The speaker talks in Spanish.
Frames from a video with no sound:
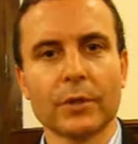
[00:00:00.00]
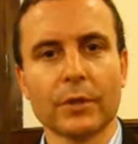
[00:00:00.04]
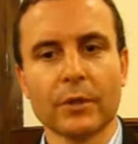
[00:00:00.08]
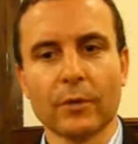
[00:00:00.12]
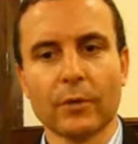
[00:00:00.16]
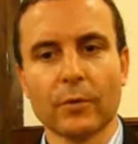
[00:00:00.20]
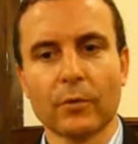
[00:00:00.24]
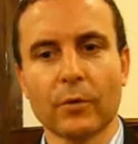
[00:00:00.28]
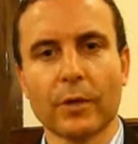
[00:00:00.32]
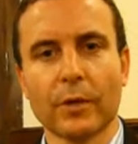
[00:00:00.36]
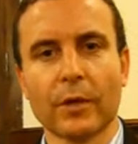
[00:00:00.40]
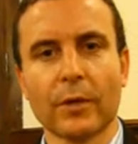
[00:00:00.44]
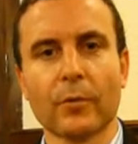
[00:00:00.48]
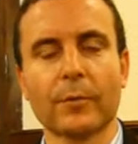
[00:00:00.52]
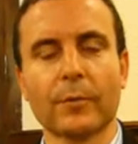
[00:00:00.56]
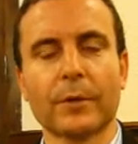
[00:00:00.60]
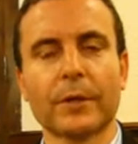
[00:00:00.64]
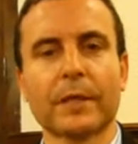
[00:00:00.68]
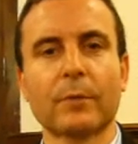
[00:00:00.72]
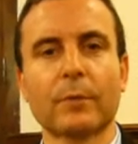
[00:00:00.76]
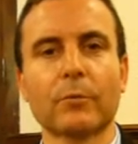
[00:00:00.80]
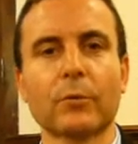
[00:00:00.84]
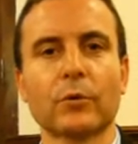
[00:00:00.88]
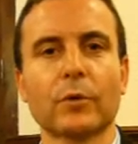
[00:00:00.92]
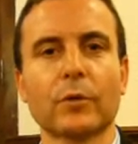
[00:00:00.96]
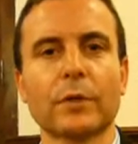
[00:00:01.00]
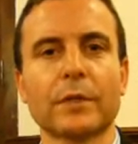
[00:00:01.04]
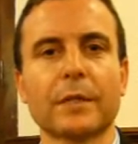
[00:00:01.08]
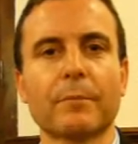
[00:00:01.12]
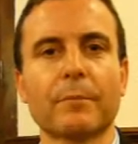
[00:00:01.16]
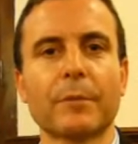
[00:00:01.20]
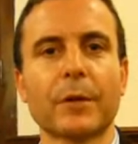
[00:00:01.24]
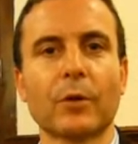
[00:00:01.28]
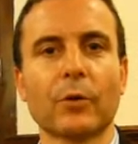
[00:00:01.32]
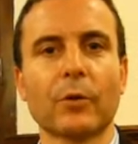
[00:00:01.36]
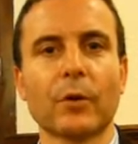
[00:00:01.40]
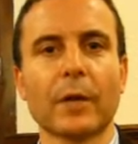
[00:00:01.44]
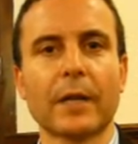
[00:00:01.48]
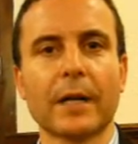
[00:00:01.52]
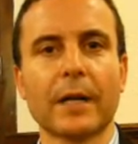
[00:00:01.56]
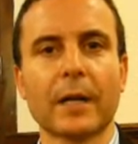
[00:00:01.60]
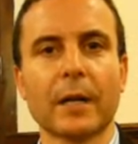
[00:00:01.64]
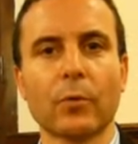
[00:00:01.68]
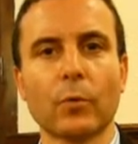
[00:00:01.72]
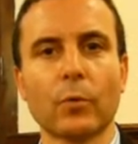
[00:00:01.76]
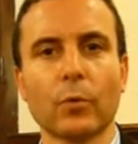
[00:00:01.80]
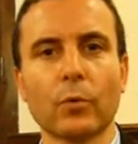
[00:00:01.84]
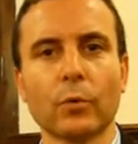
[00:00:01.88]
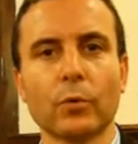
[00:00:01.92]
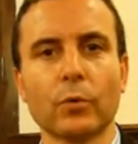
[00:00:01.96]
es lo que comentamos, toda esa mejora del
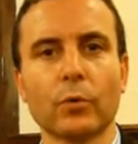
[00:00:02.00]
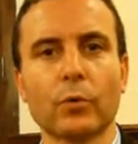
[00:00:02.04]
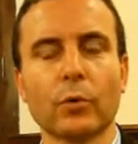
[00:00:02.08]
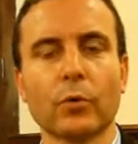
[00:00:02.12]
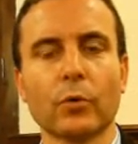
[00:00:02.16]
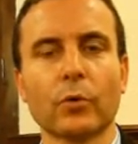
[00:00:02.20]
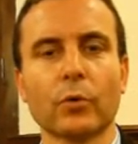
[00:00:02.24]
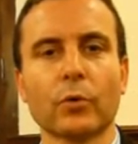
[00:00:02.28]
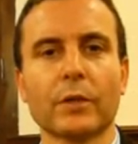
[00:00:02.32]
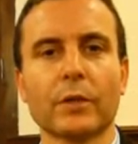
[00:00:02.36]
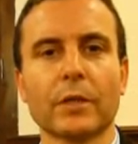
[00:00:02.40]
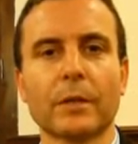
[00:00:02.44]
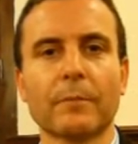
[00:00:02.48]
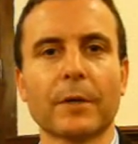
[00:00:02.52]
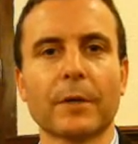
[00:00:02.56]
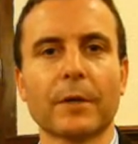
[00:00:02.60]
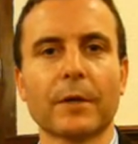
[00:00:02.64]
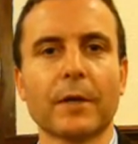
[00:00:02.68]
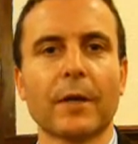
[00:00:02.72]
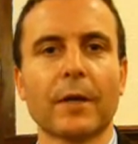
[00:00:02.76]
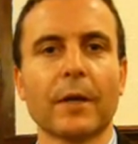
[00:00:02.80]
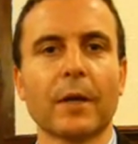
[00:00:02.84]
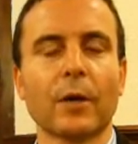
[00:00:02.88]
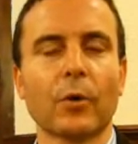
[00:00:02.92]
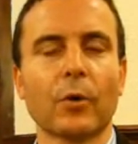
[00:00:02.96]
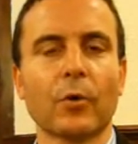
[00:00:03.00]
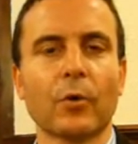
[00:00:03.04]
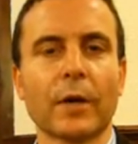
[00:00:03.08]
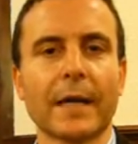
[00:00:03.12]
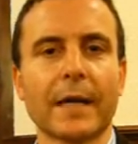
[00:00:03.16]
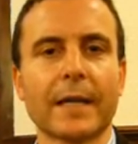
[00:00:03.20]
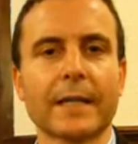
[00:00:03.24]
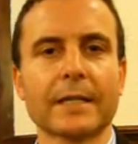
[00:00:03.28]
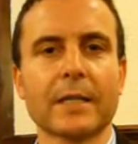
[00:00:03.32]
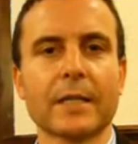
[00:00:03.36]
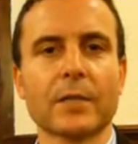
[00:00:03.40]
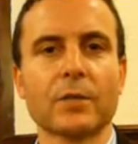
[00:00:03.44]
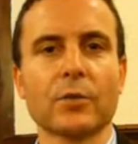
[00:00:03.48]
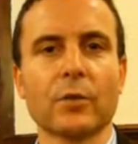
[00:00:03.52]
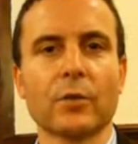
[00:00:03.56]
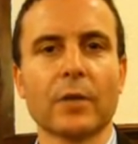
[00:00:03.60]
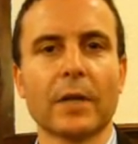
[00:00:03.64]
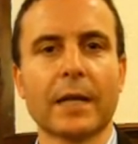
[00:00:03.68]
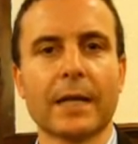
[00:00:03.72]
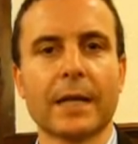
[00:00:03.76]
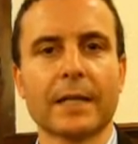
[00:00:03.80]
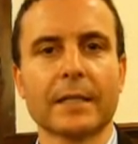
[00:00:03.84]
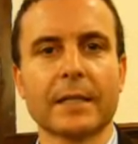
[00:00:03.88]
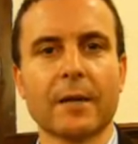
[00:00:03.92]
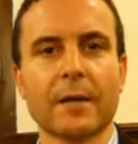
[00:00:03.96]
acueducto, toda esa mejora que se ha hecho
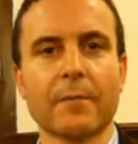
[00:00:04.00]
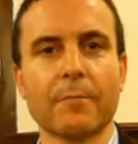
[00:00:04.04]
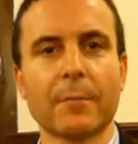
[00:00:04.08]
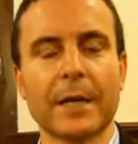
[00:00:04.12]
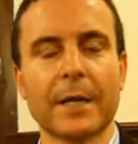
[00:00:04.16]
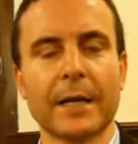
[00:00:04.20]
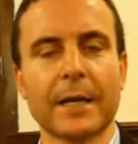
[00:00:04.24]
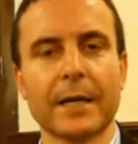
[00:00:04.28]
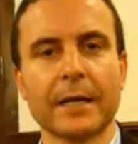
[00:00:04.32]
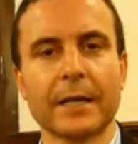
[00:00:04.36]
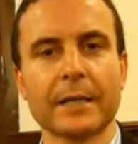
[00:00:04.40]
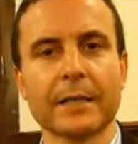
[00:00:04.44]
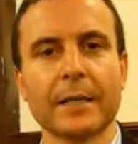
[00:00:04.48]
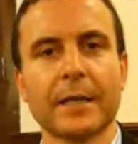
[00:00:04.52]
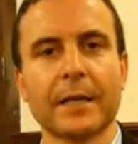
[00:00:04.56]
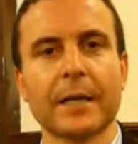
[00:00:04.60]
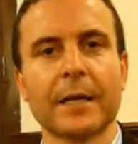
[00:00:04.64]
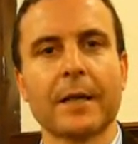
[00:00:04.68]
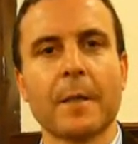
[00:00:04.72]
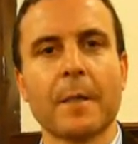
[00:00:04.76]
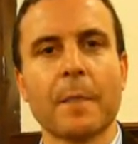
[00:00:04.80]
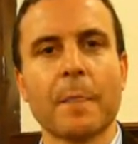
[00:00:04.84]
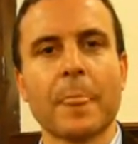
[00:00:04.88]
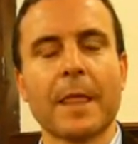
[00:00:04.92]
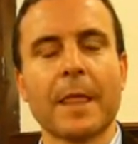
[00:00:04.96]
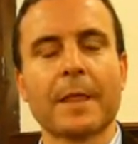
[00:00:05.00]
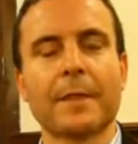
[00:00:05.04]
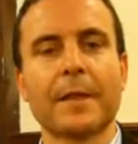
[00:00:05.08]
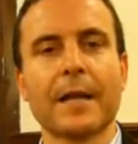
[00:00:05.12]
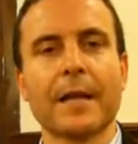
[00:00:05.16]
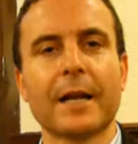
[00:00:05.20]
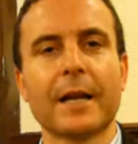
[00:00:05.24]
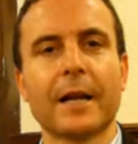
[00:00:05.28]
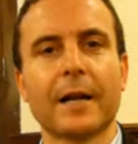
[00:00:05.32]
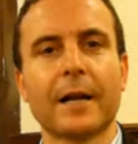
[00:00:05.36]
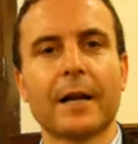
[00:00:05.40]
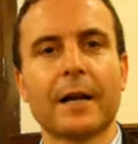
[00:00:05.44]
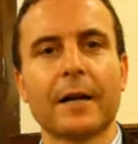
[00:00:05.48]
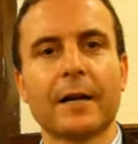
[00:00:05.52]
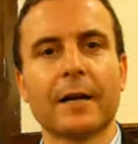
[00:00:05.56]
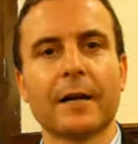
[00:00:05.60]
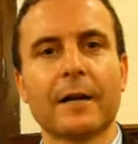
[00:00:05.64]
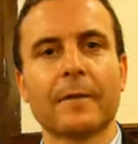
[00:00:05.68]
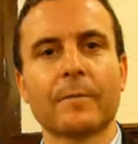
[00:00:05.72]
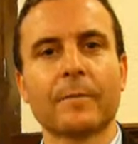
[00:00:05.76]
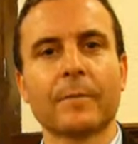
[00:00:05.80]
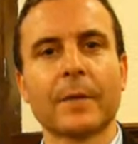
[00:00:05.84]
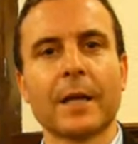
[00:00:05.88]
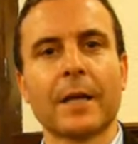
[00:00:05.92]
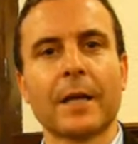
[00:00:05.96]
de las almenas de
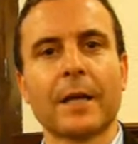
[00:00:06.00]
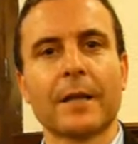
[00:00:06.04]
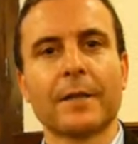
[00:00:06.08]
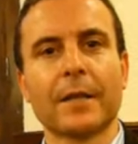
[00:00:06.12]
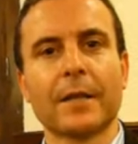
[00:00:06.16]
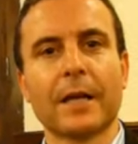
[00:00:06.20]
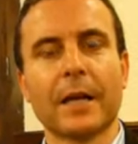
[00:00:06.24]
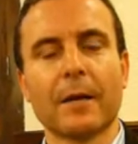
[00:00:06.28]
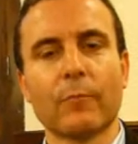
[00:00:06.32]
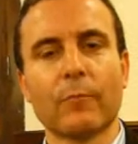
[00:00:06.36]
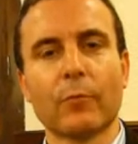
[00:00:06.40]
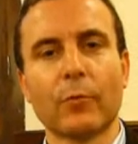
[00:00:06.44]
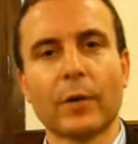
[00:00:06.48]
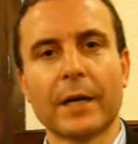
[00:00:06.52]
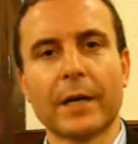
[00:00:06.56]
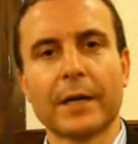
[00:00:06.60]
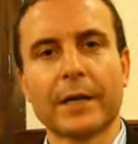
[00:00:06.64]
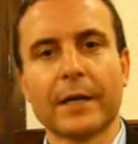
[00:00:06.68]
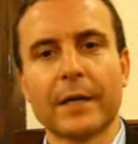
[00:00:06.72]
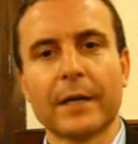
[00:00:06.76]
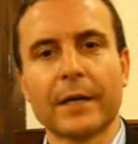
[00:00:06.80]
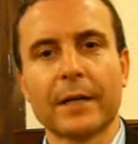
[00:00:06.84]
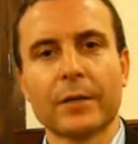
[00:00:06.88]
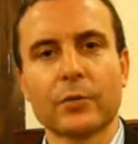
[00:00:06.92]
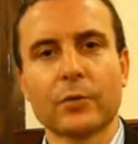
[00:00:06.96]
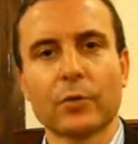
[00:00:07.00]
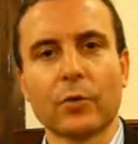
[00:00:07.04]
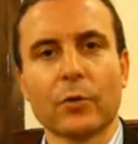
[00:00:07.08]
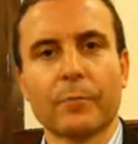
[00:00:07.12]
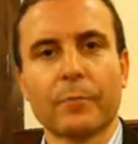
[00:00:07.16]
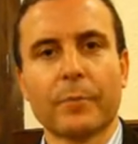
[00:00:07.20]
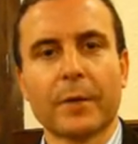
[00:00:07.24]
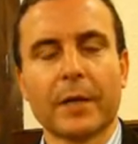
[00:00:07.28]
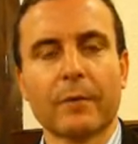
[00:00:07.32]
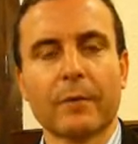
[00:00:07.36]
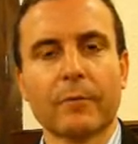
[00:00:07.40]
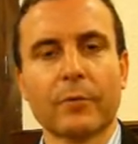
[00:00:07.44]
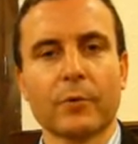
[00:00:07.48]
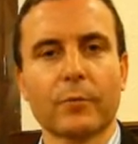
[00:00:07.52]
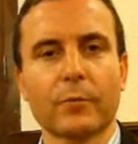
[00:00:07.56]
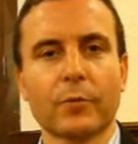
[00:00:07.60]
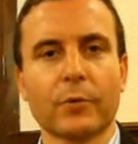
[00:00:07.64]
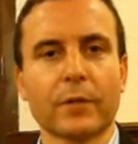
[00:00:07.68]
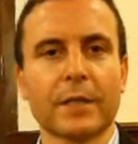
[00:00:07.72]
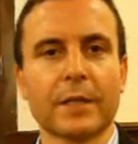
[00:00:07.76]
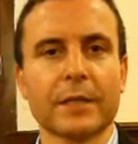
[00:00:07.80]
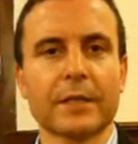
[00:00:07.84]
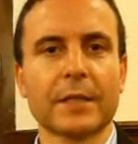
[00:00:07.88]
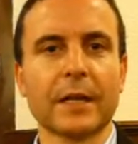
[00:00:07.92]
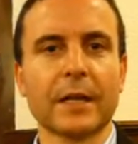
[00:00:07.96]
la, muralla, y lo esperamos
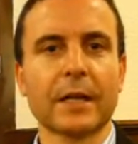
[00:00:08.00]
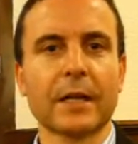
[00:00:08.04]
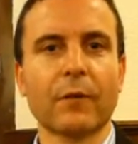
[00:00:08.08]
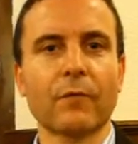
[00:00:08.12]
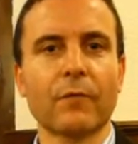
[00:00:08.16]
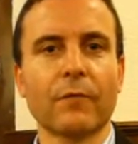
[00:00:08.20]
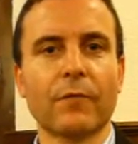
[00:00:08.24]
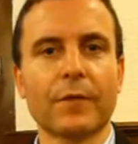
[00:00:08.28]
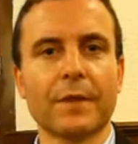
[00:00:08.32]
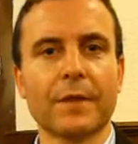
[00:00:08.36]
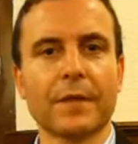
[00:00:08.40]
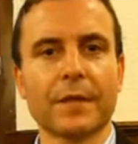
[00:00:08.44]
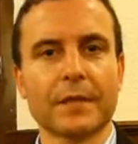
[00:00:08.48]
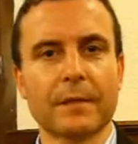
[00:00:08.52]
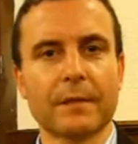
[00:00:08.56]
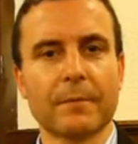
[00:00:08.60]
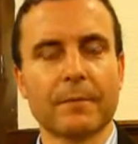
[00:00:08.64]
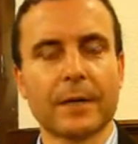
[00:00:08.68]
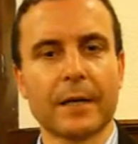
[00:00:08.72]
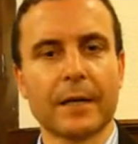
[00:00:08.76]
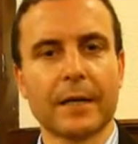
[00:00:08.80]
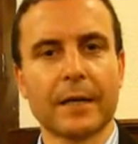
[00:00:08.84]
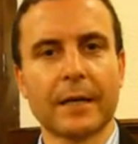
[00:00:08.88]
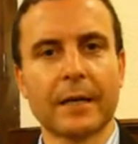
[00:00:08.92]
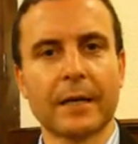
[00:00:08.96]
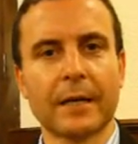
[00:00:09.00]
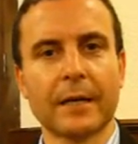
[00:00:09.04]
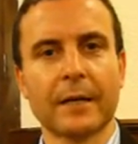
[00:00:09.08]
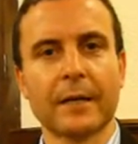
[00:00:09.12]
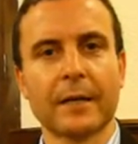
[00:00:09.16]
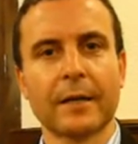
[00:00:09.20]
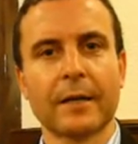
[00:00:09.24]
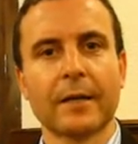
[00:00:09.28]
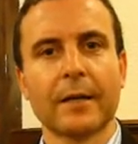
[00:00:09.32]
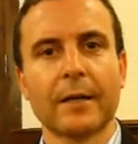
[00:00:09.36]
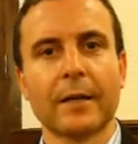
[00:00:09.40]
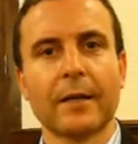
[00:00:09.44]
porque salga un fin de semana